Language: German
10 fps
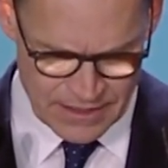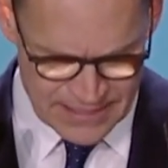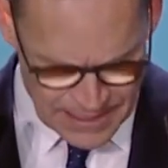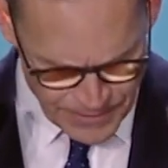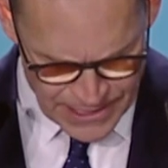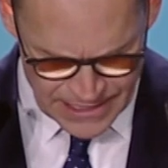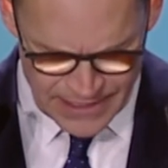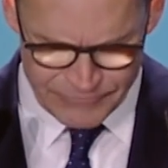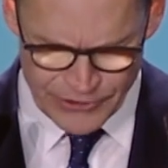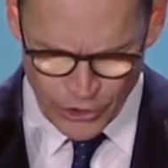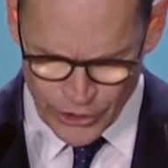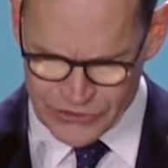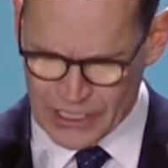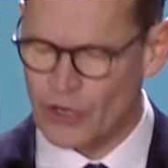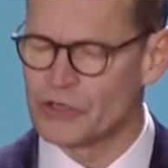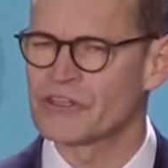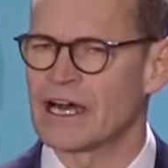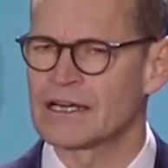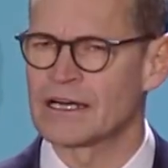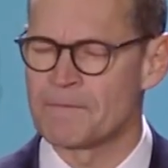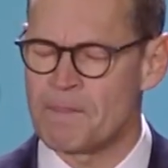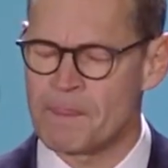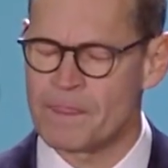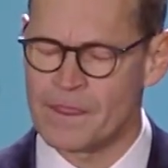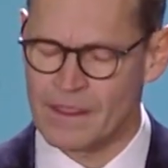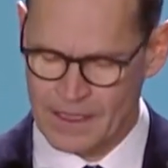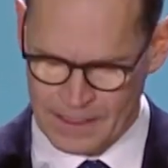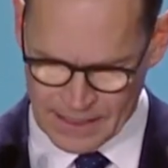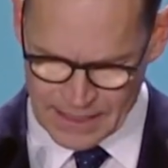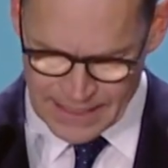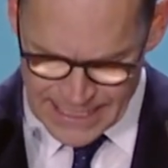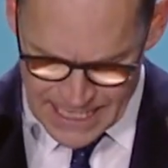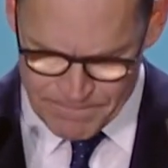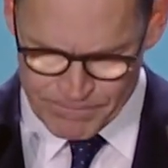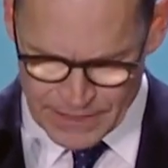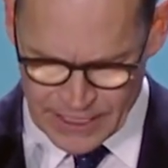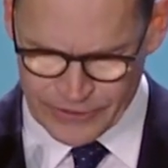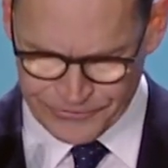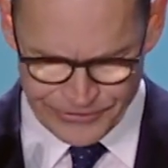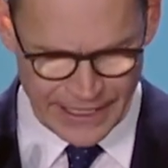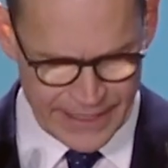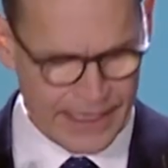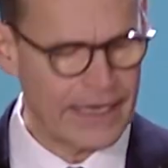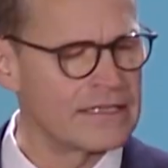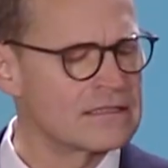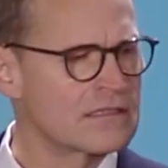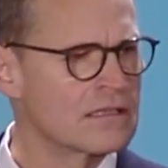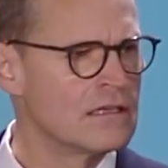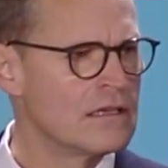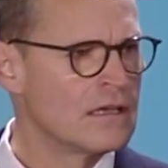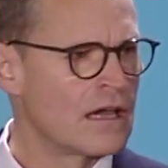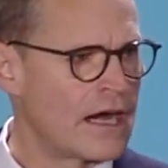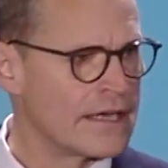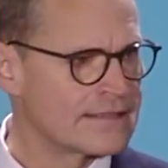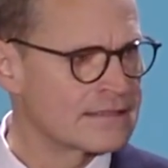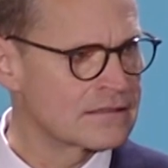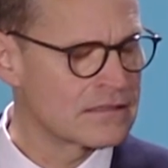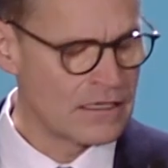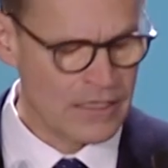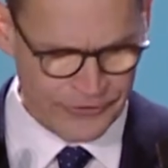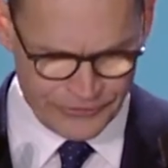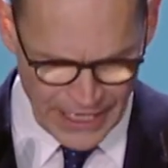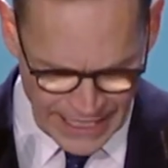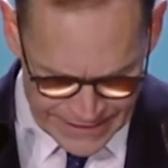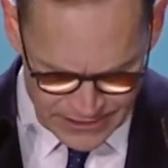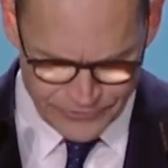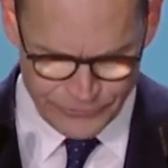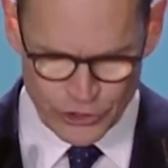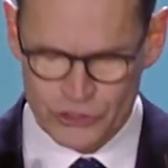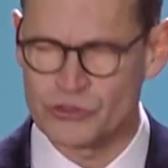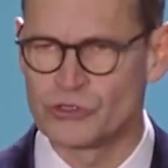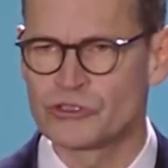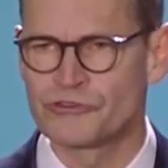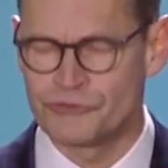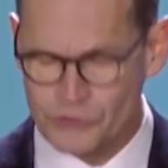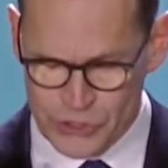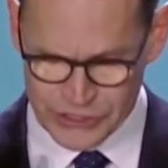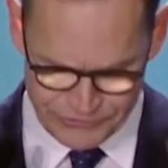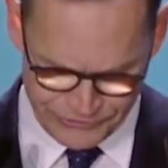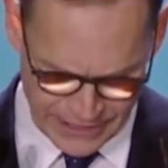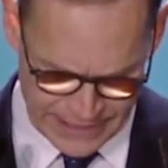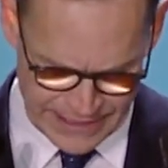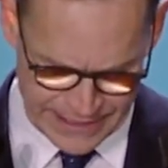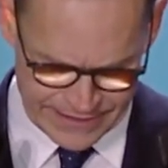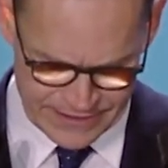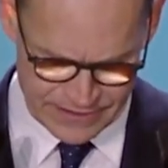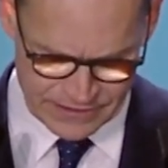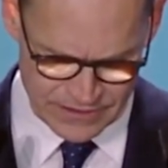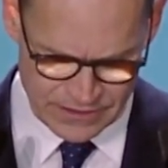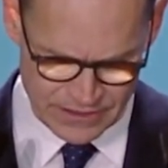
Deshalb erinnern wir heute auch daran, Leben in Freiheit heißt Verantwortung für die Freiheit.